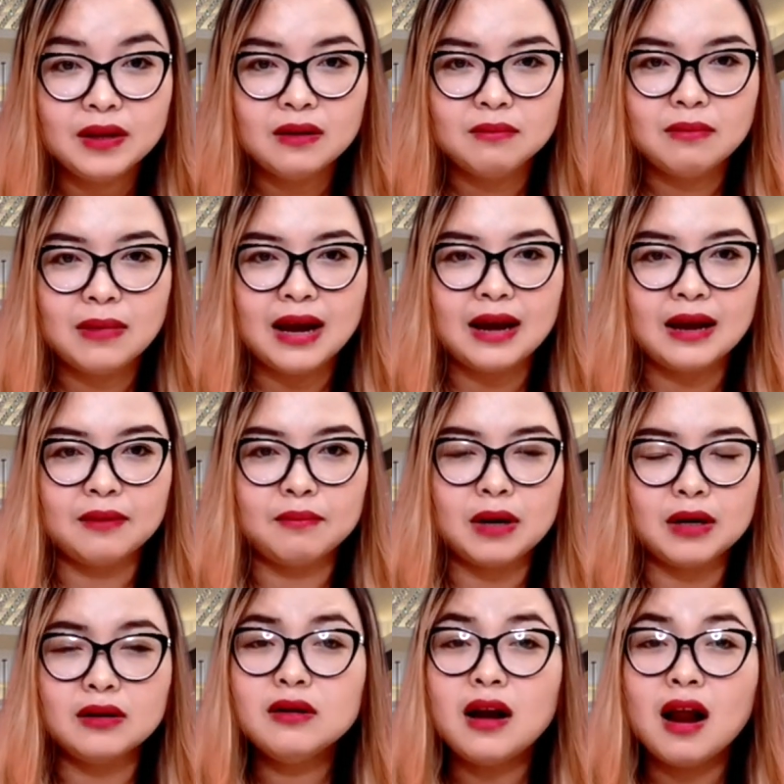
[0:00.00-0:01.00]
mà
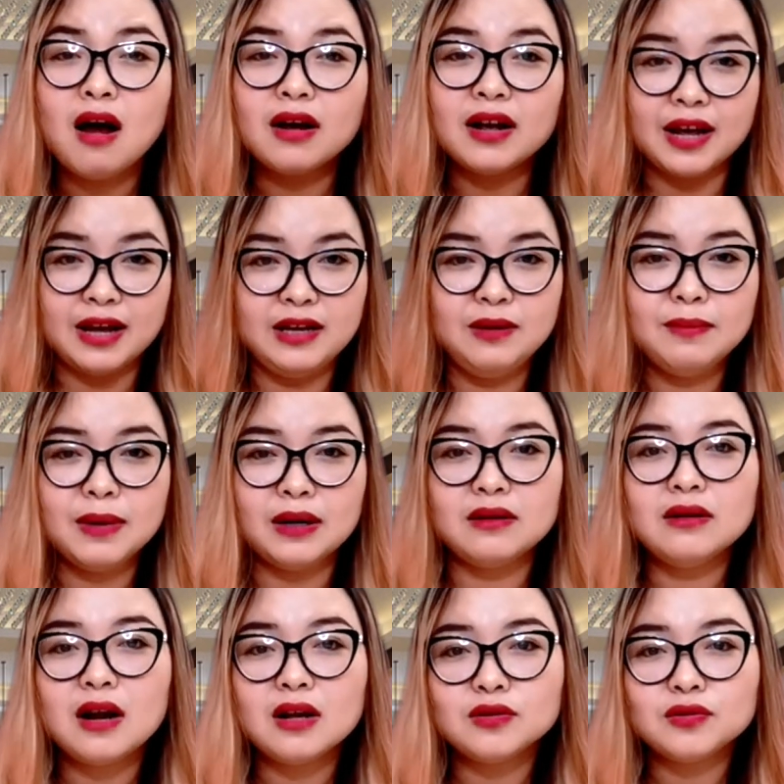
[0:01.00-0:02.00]
mình cứ lo nghĩ mình
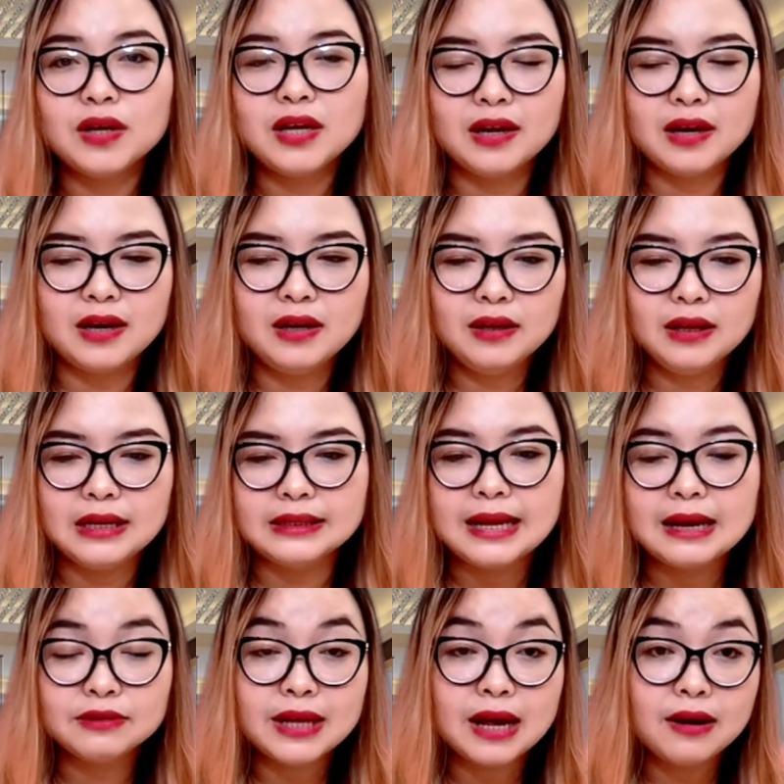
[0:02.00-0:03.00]
cứ lo suy nghĩ thì
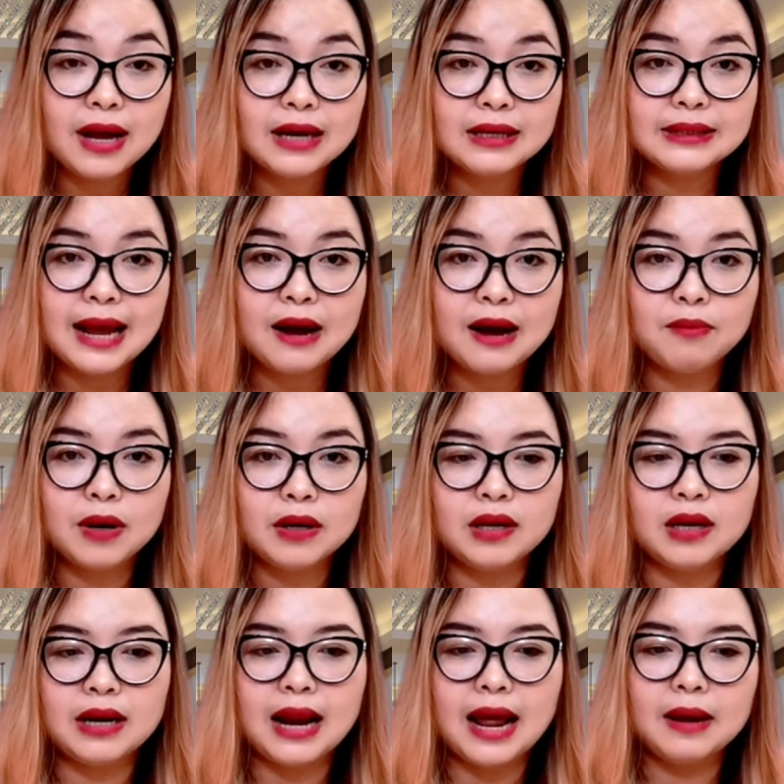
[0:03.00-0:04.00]
sau 6 tháng sau mình
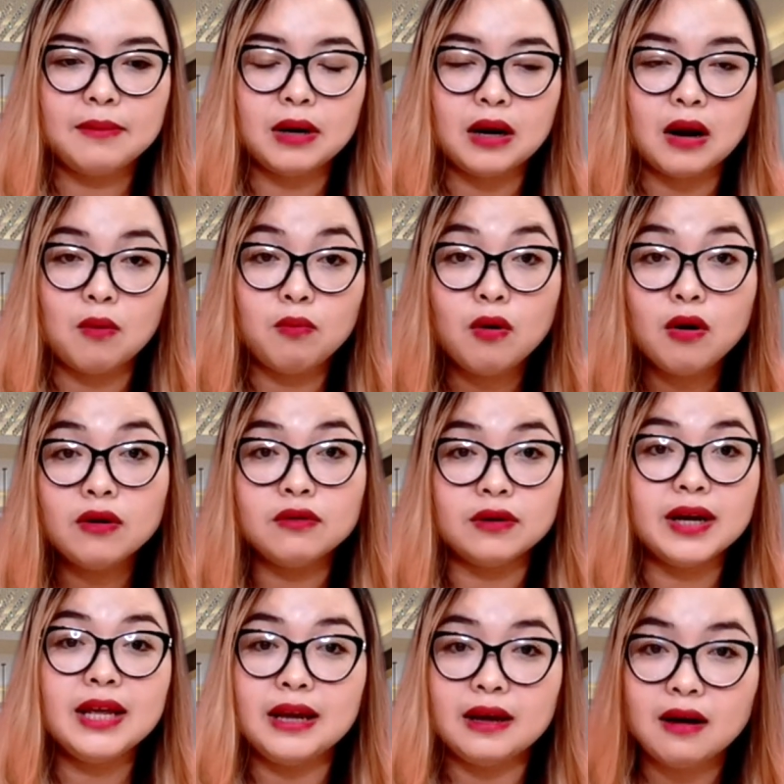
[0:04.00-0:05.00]
nhìn lại mình không có được
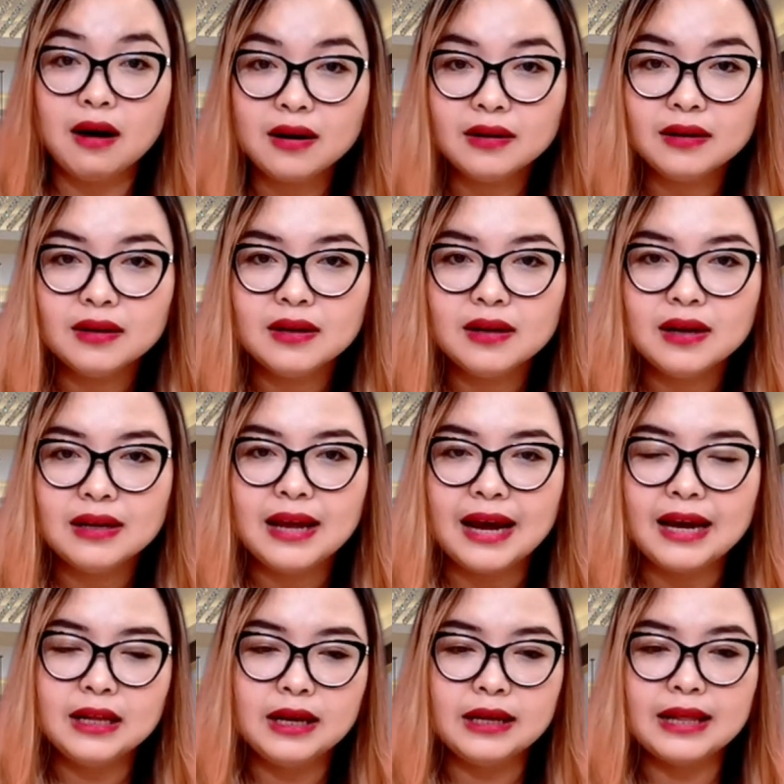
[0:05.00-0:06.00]
cái gì hết
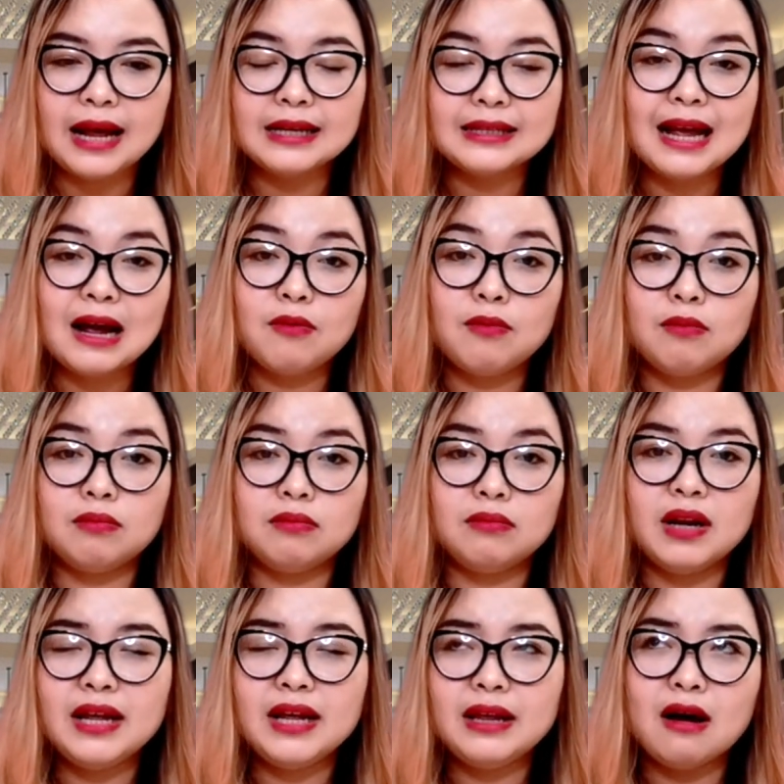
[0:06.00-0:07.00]
vậy thì tại sao
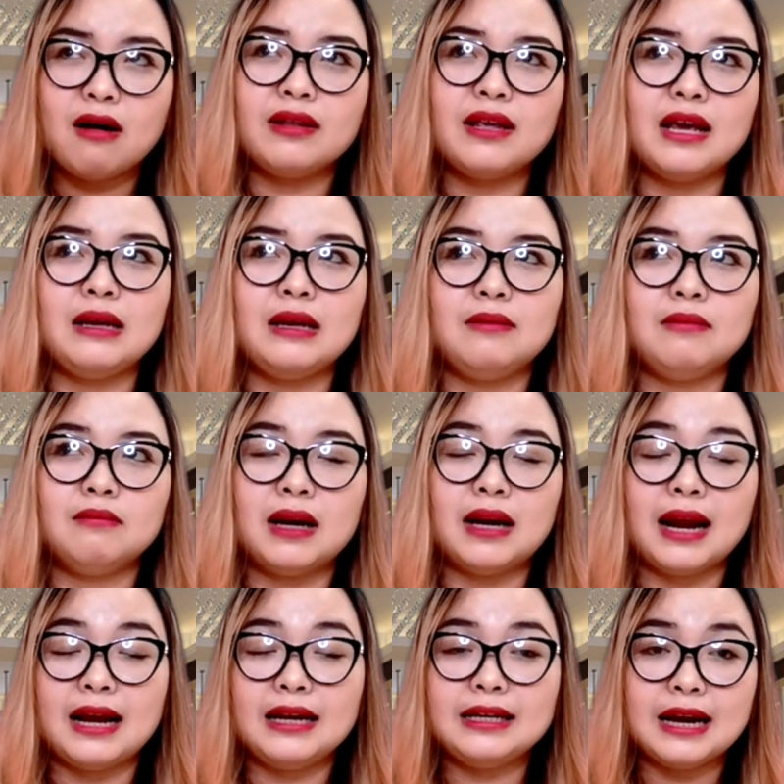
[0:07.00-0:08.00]
lý do gì mình
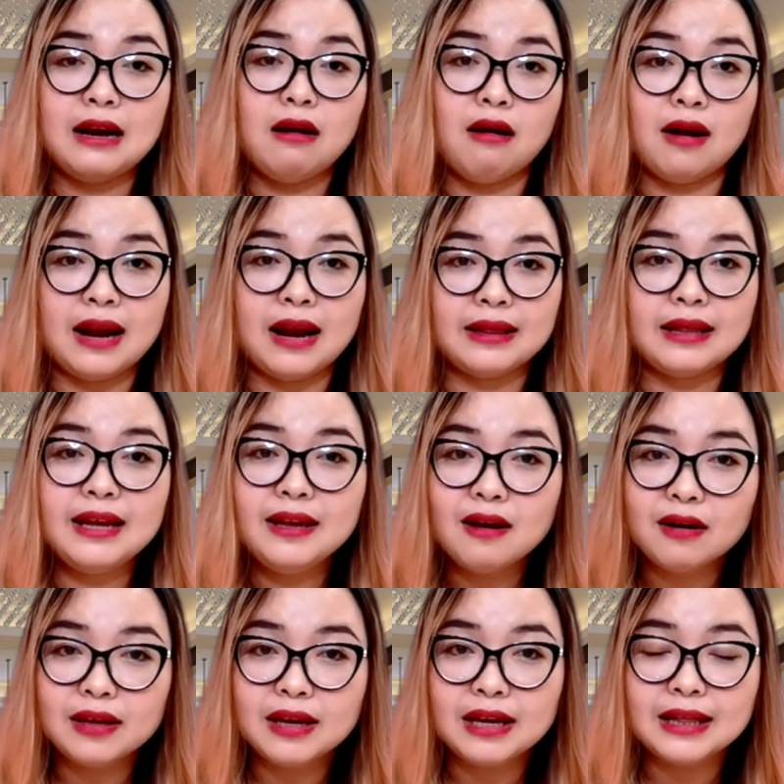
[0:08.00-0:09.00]
hãy trả lời là lý do
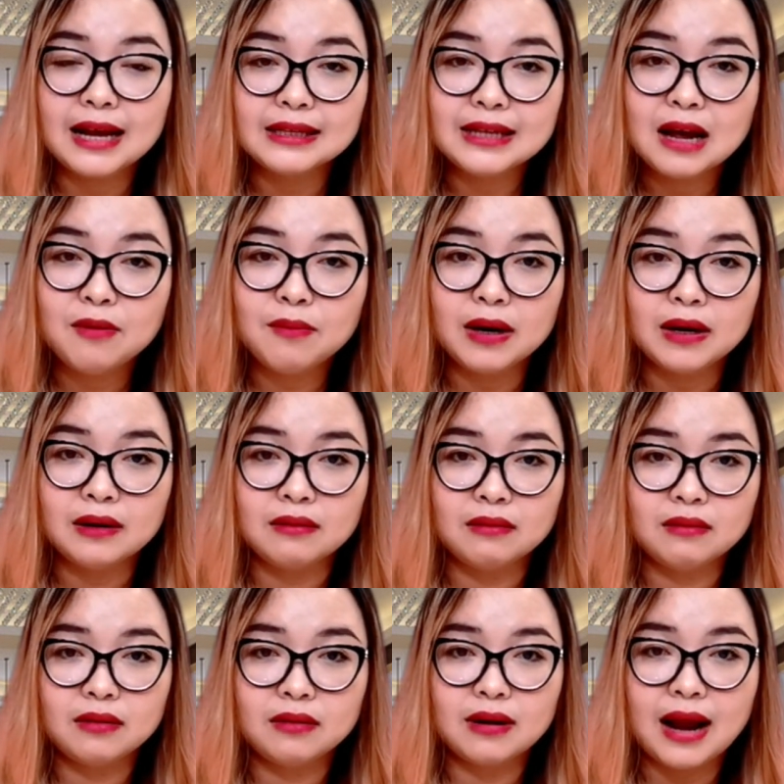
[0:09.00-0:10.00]
gì tại sao mình
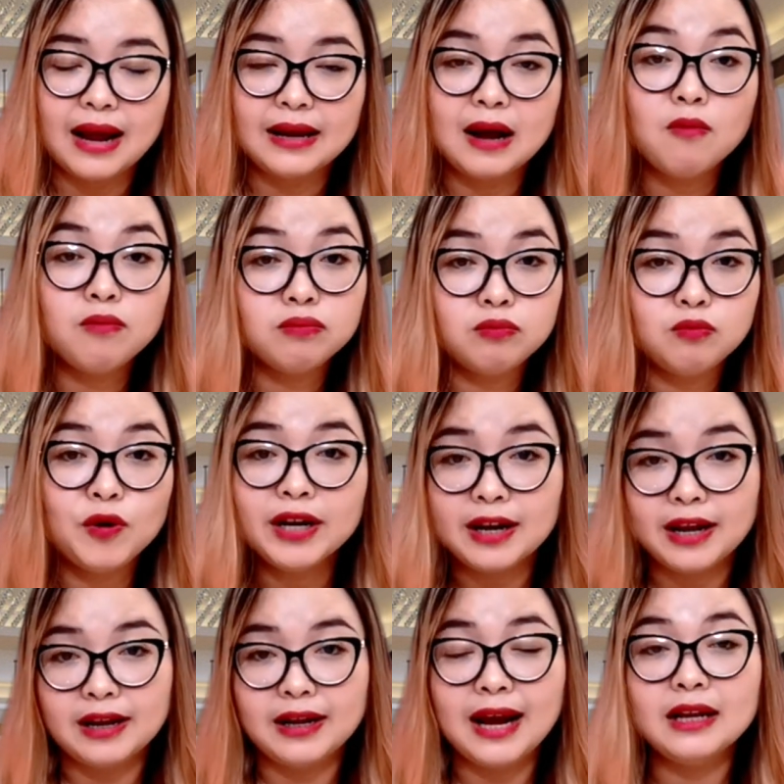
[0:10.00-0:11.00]
lại không quyết
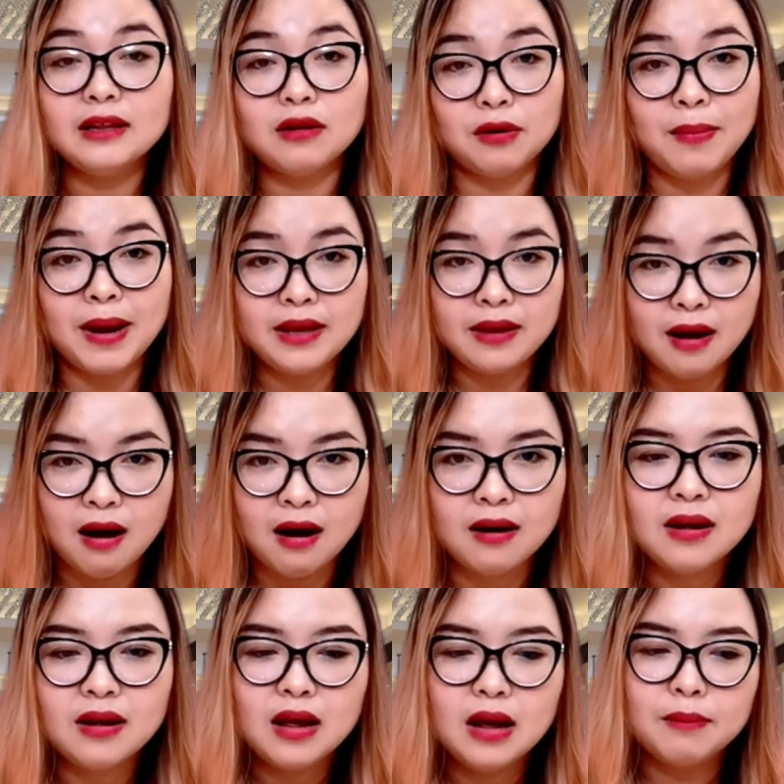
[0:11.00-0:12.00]
liệt ngay từ bây giờ
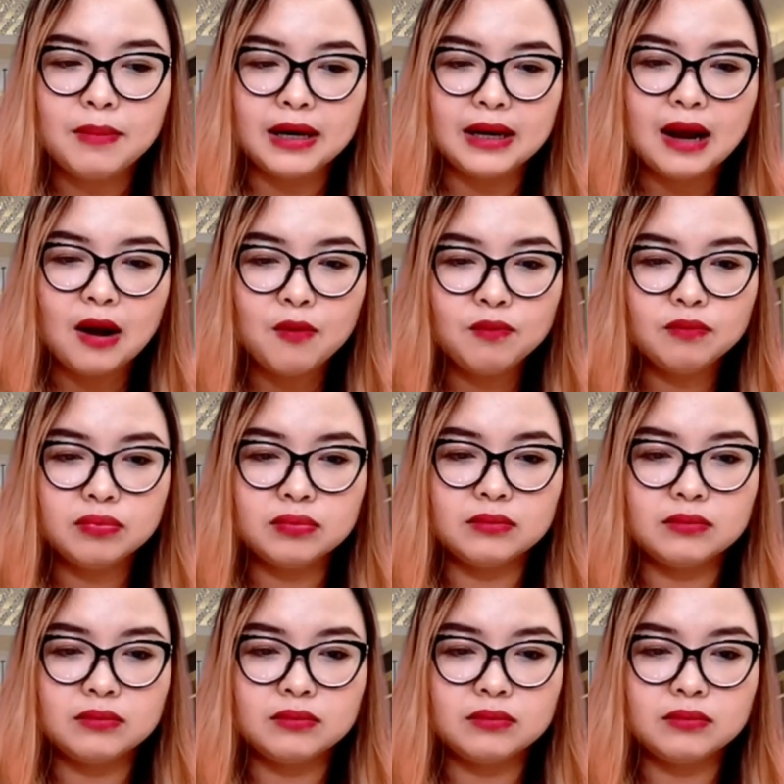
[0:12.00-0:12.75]
mình không